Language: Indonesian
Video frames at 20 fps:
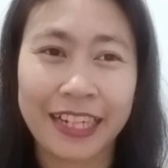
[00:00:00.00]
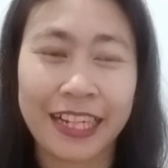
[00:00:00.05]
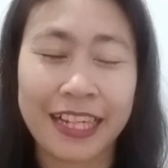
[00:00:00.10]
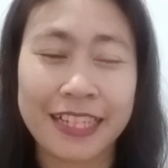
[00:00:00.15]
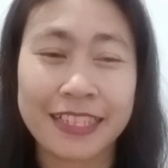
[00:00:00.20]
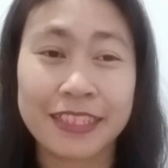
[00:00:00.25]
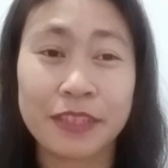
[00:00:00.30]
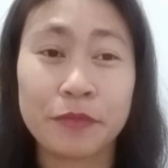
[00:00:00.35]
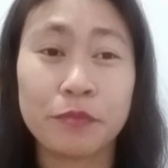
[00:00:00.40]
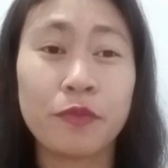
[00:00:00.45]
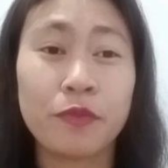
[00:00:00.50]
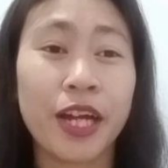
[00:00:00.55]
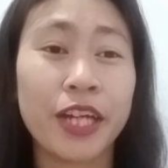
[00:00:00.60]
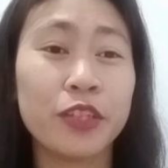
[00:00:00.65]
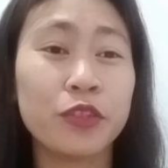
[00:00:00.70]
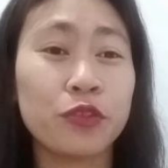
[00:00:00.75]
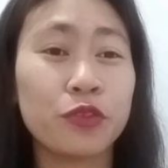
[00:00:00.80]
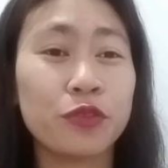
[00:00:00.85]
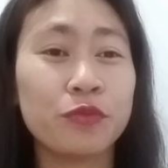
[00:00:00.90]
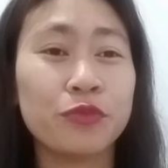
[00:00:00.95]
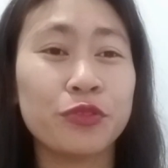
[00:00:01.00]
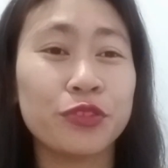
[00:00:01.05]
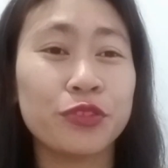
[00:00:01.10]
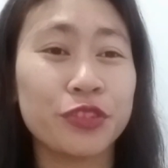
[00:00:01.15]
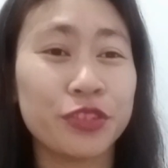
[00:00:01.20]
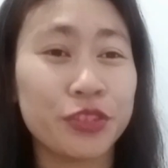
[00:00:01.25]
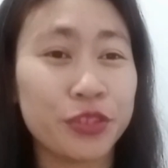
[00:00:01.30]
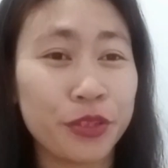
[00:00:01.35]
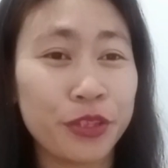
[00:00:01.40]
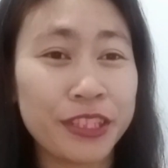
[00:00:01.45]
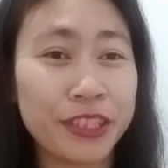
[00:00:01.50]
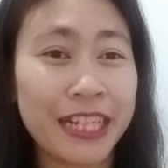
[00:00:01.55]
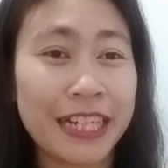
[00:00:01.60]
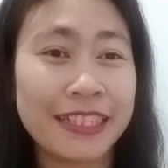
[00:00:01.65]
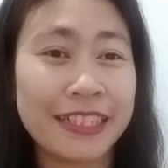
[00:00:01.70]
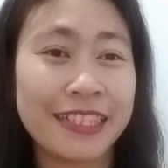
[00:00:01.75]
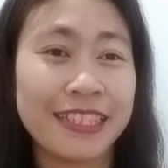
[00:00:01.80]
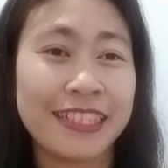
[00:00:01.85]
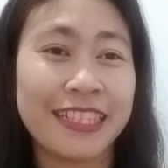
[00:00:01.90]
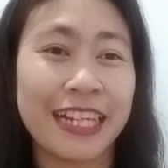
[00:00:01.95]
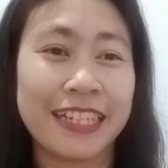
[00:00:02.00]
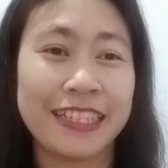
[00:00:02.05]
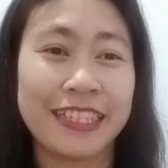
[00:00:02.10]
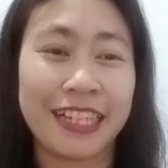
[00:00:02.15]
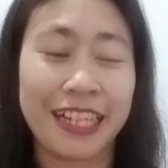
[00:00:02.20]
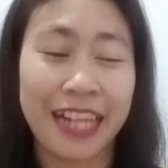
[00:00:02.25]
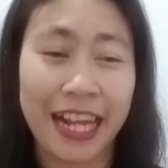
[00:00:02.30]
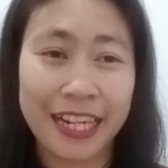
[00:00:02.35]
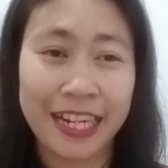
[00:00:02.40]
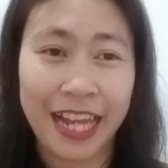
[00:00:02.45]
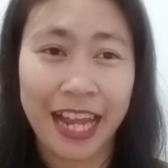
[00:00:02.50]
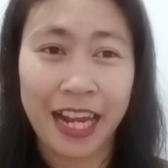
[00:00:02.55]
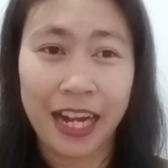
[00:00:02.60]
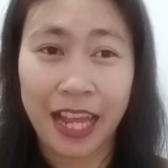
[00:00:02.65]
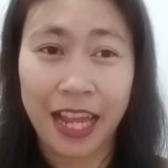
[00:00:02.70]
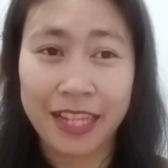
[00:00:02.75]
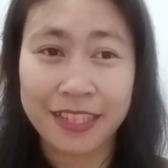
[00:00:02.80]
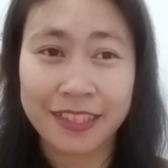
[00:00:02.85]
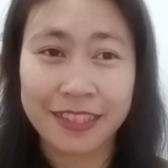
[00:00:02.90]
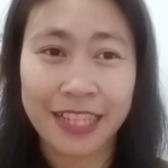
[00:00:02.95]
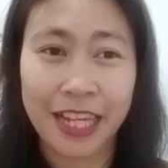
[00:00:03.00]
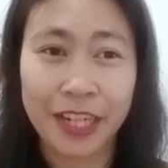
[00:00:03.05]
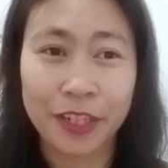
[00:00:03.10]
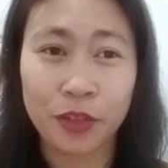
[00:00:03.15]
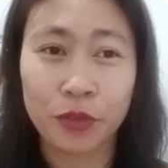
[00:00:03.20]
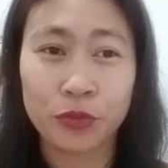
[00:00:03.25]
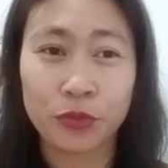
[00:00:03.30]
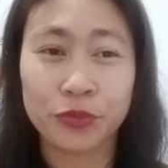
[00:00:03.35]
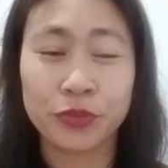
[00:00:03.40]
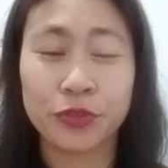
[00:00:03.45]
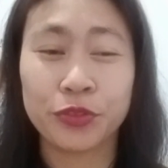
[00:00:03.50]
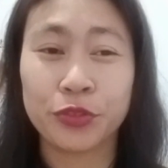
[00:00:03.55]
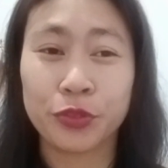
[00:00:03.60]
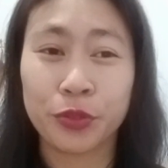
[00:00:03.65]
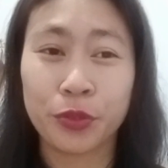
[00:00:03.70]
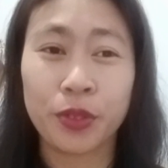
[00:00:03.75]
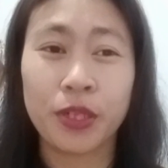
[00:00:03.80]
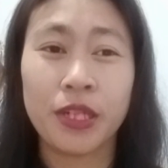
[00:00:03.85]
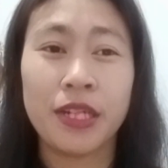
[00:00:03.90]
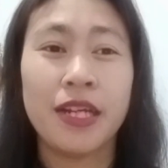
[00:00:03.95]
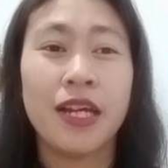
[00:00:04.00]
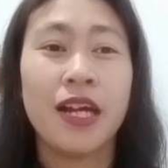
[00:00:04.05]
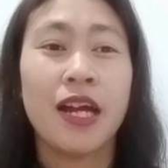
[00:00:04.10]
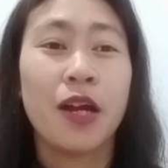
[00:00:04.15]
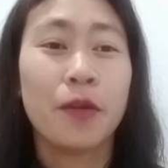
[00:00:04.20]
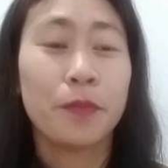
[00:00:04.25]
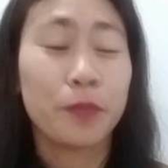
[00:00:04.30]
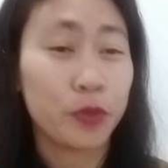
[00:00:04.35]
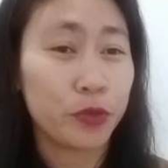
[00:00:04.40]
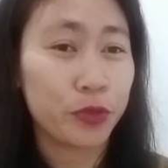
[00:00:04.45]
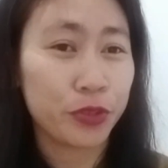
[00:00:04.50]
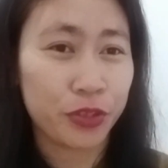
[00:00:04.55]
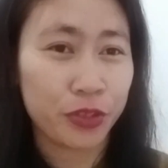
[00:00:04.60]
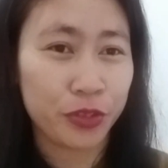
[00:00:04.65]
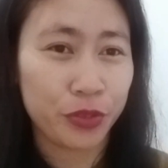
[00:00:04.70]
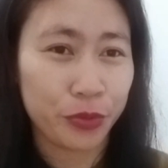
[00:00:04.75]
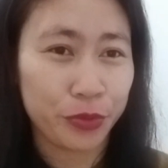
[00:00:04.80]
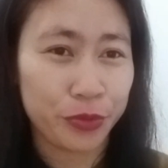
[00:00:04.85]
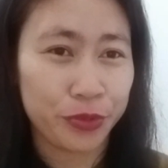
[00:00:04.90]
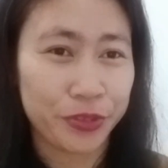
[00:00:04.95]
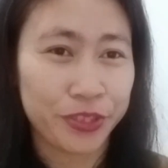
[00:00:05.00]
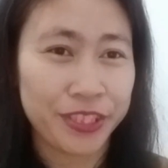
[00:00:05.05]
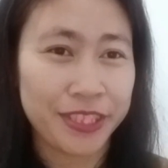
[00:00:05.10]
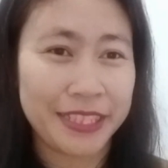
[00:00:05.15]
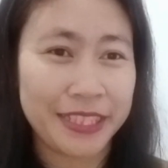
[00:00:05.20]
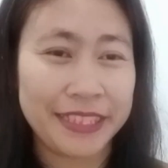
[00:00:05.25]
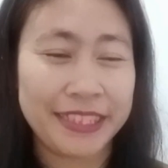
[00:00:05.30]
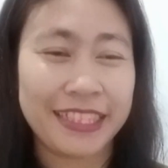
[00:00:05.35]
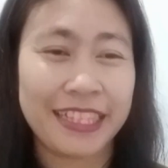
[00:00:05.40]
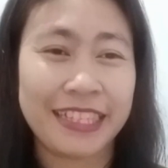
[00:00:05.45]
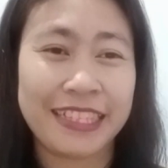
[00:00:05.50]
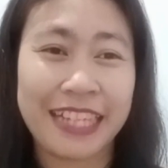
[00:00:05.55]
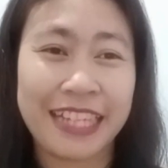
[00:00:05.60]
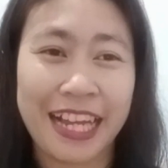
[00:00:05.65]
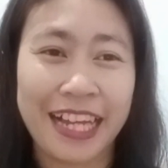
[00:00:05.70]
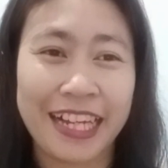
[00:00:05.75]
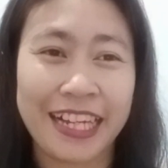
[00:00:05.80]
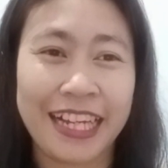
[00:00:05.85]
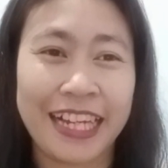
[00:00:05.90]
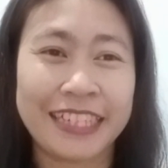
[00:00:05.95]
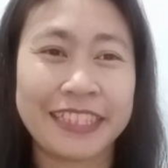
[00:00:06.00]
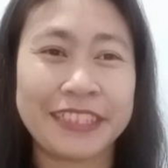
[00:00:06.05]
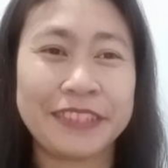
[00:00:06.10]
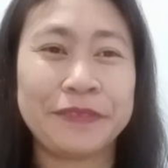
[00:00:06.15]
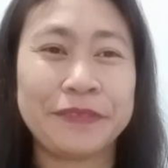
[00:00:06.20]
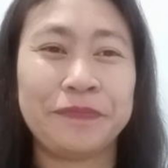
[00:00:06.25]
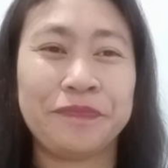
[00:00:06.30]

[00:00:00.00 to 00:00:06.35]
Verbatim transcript: Nah, semua itu muncul dan dijadikan alasan untuk putus, ya kan?